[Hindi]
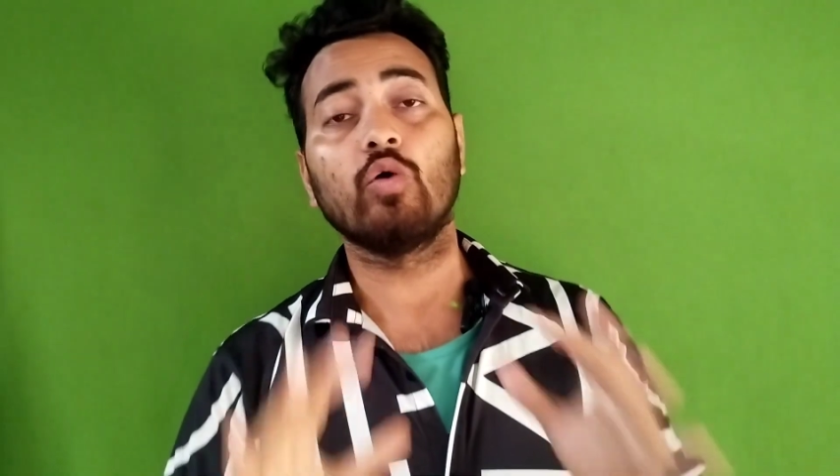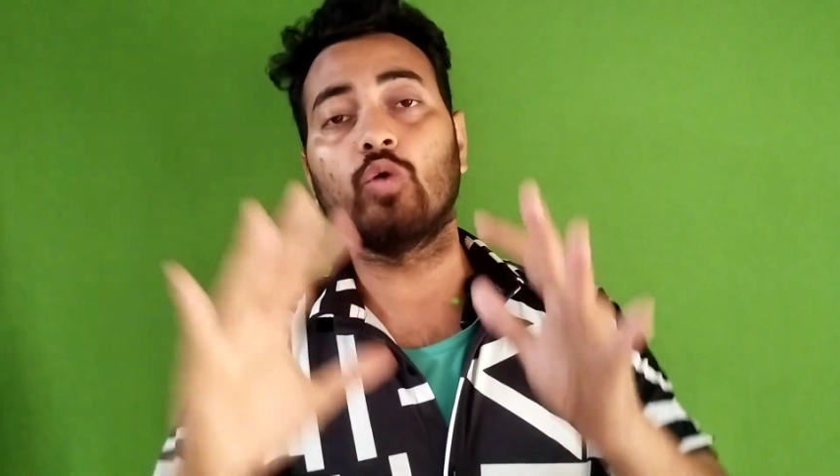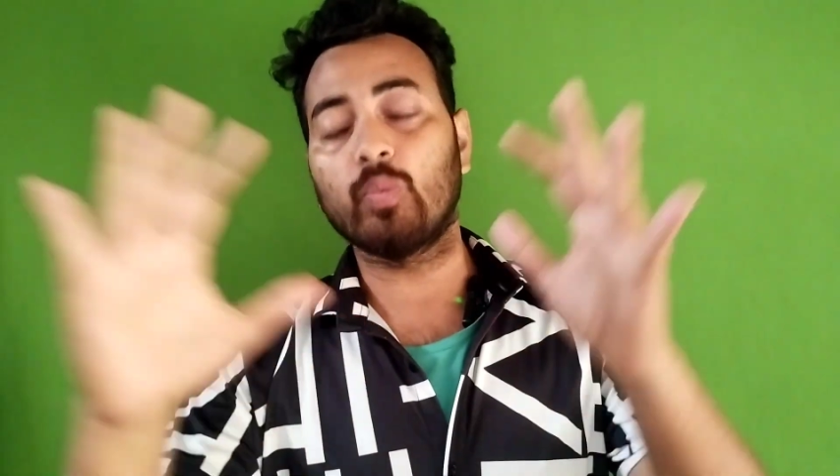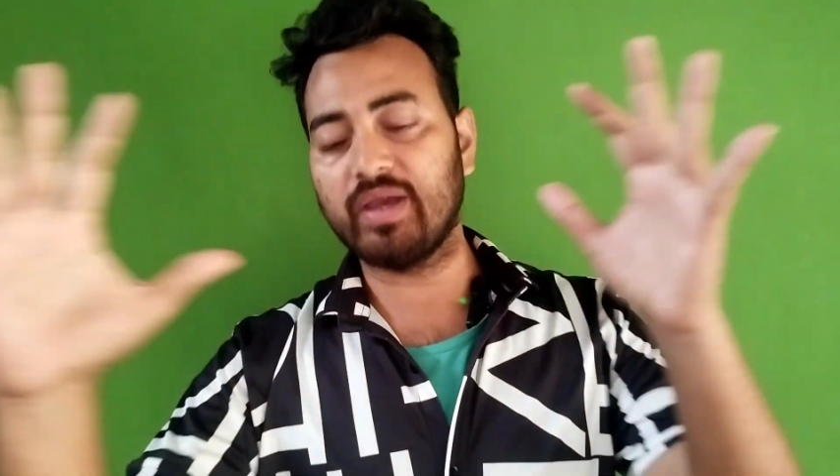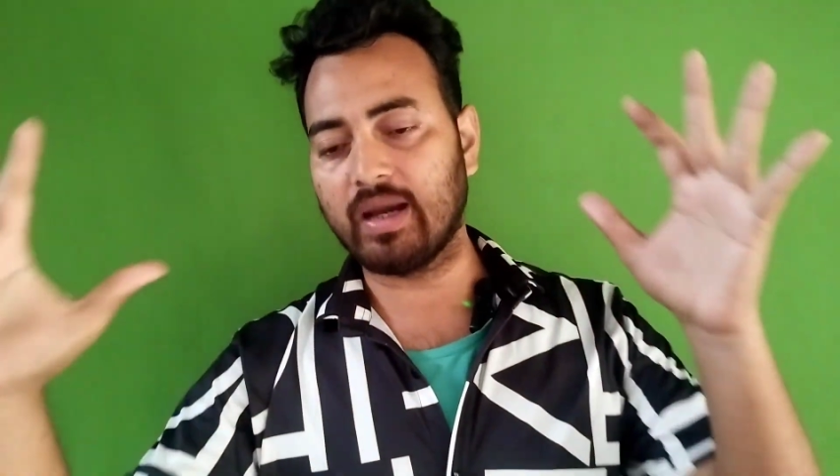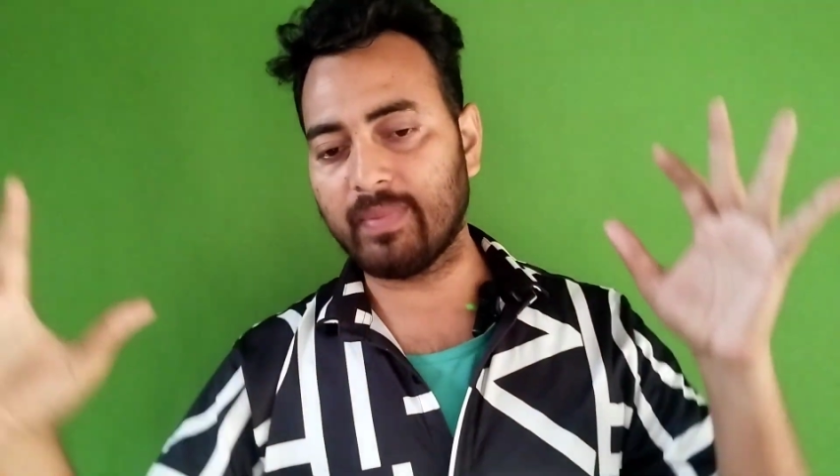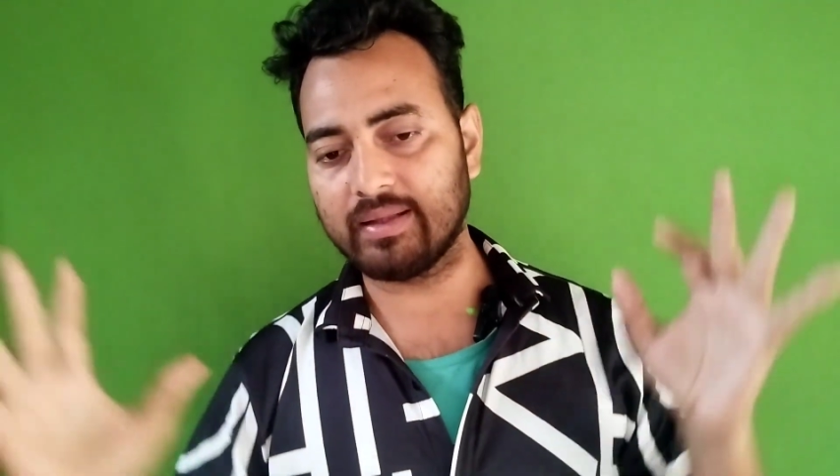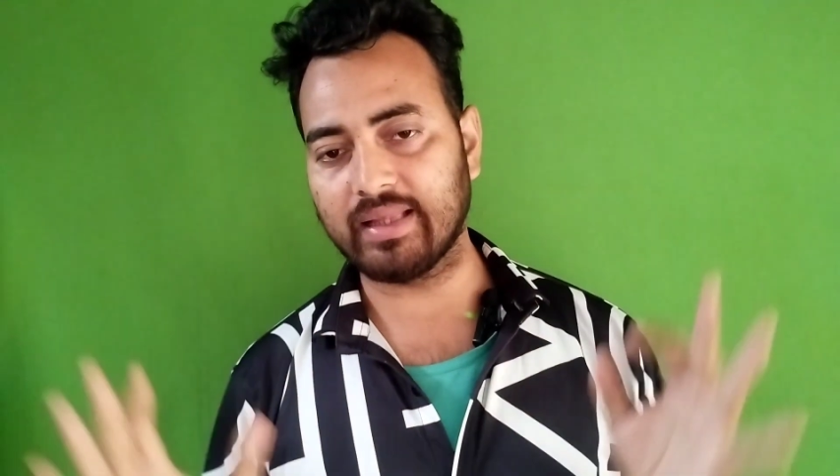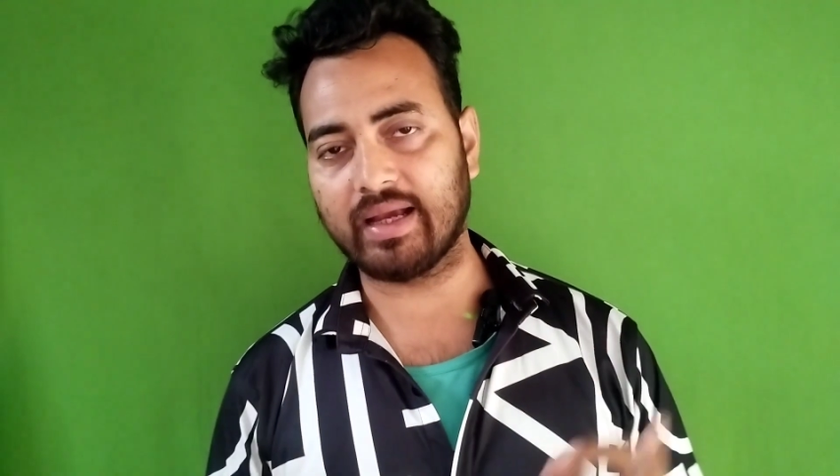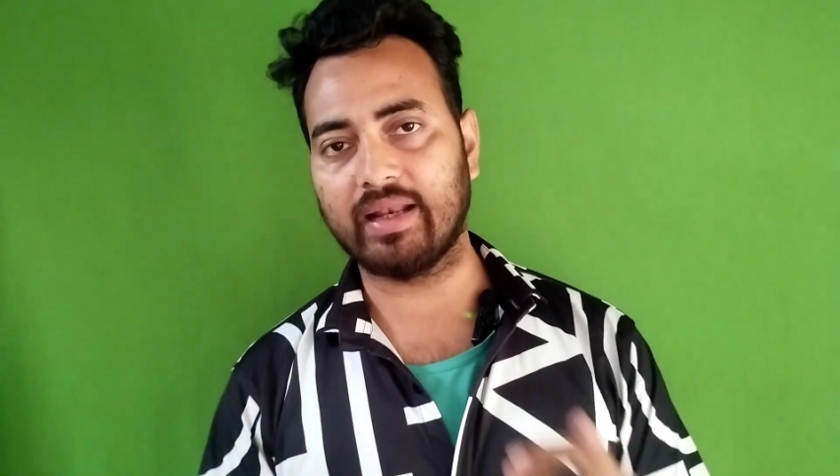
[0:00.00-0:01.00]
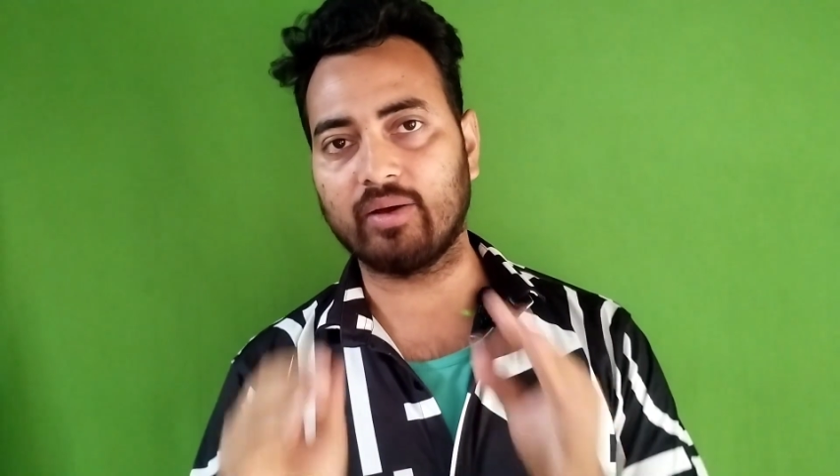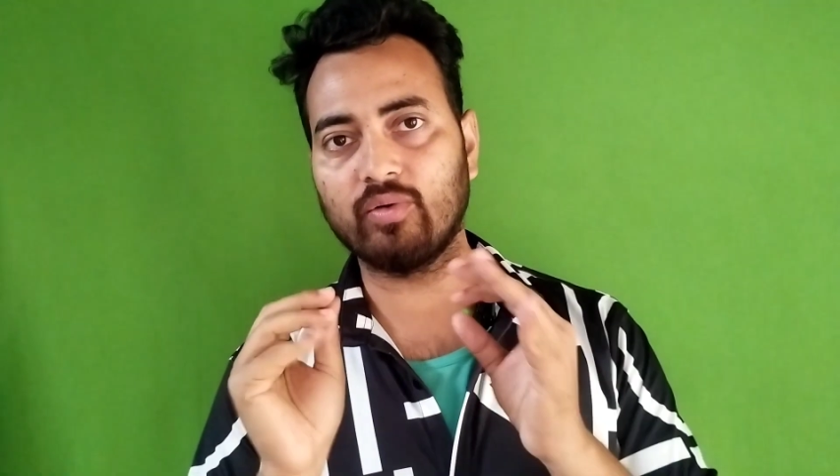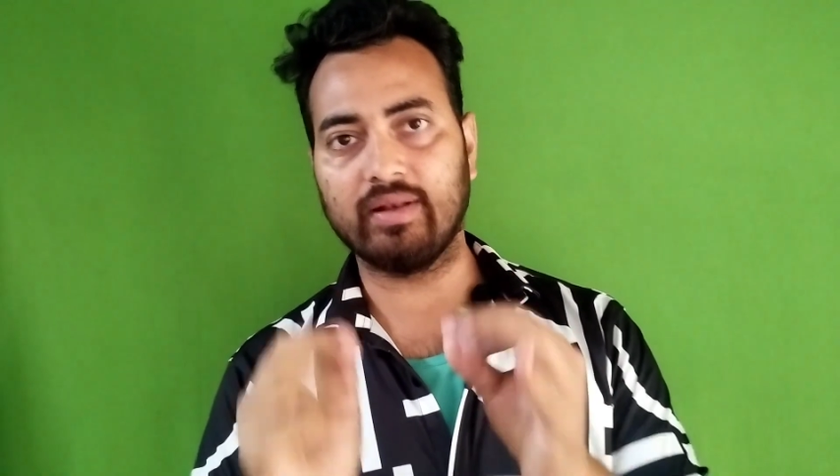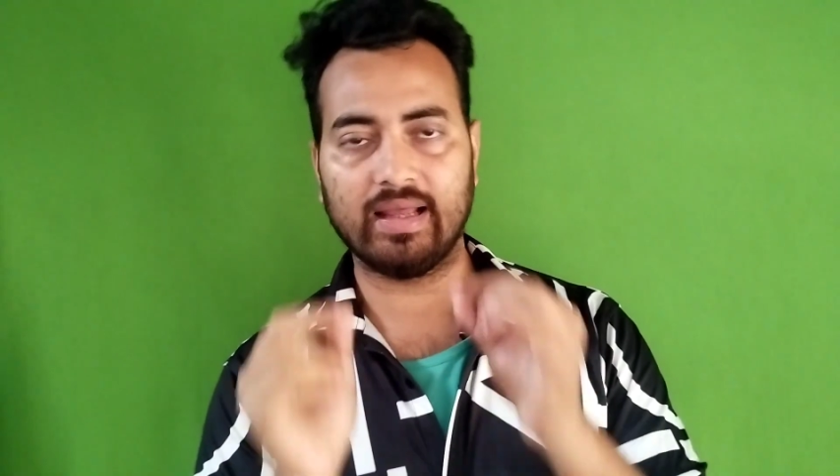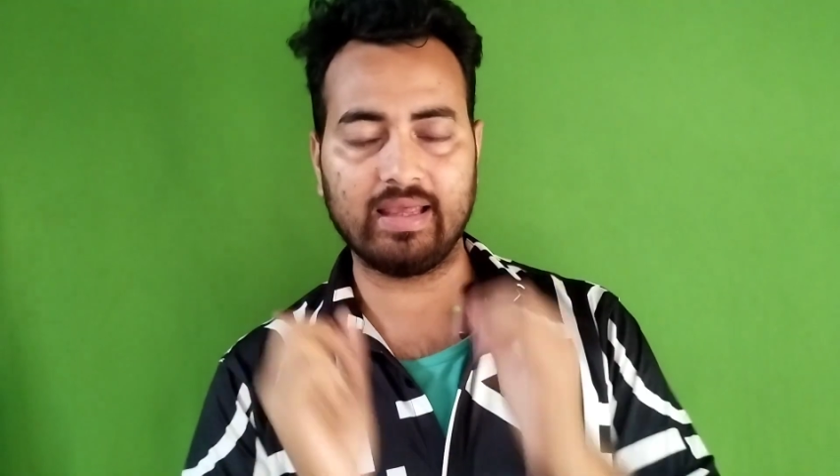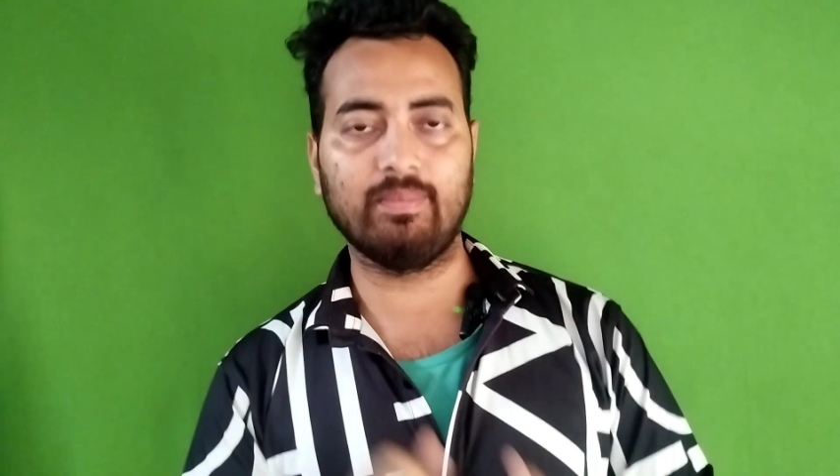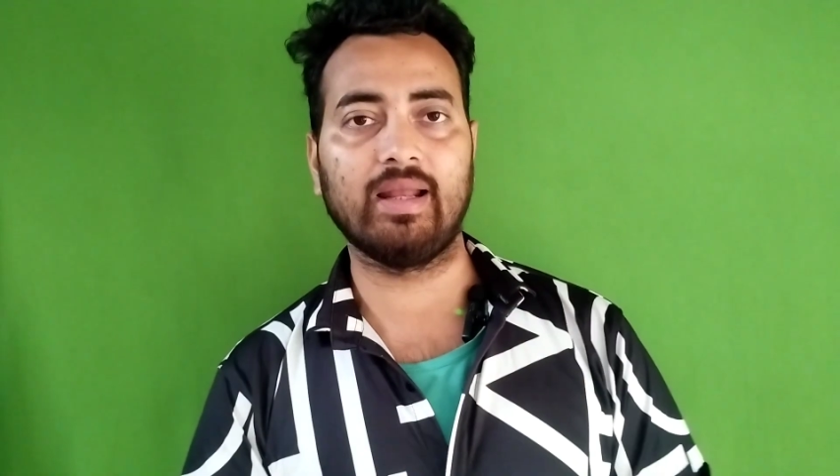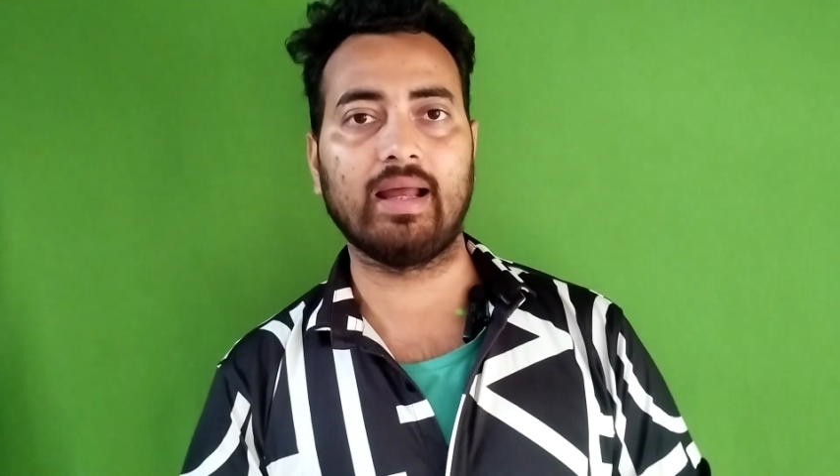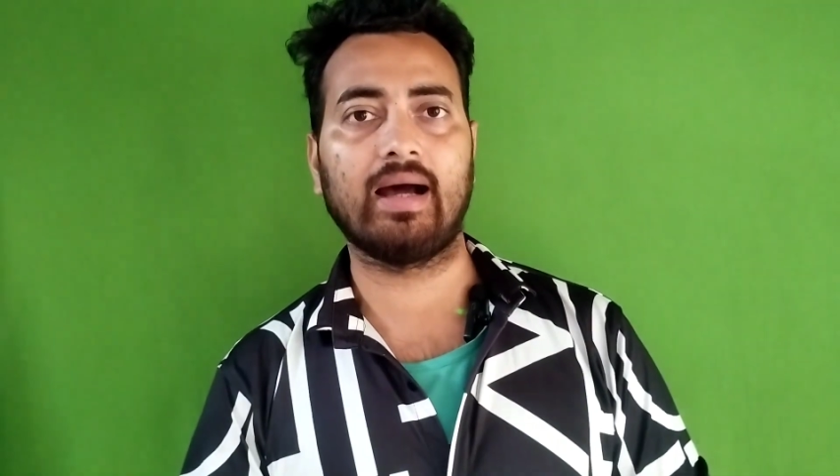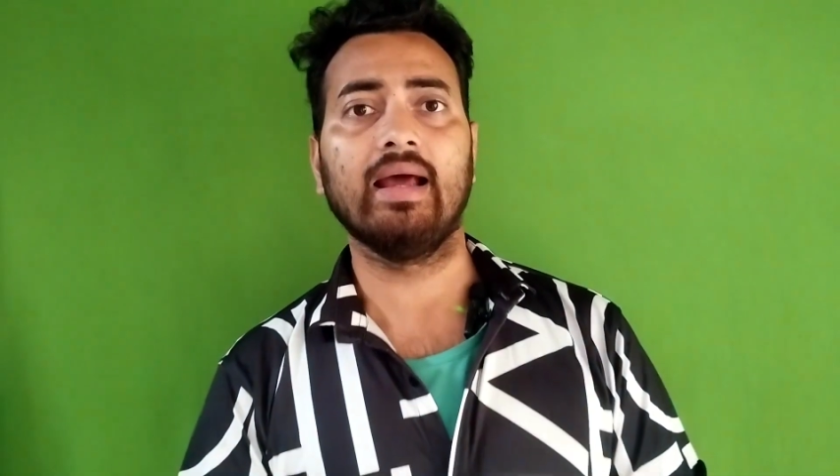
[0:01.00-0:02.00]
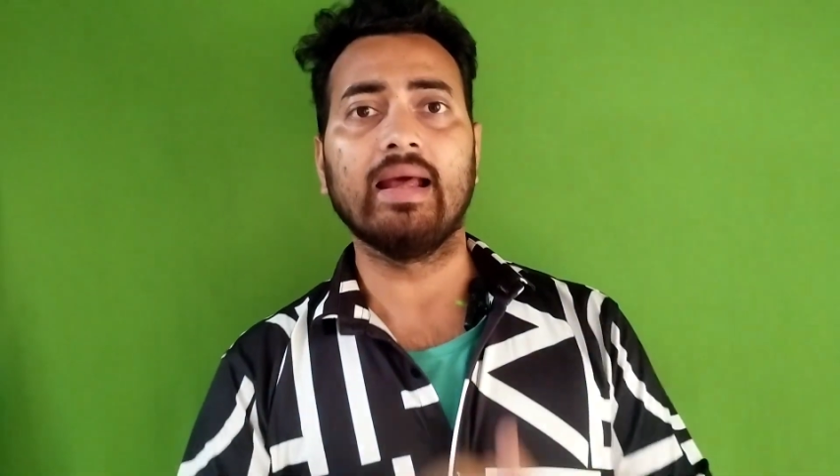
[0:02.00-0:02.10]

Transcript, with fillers: वो भी हमें देखने को नहीं मिला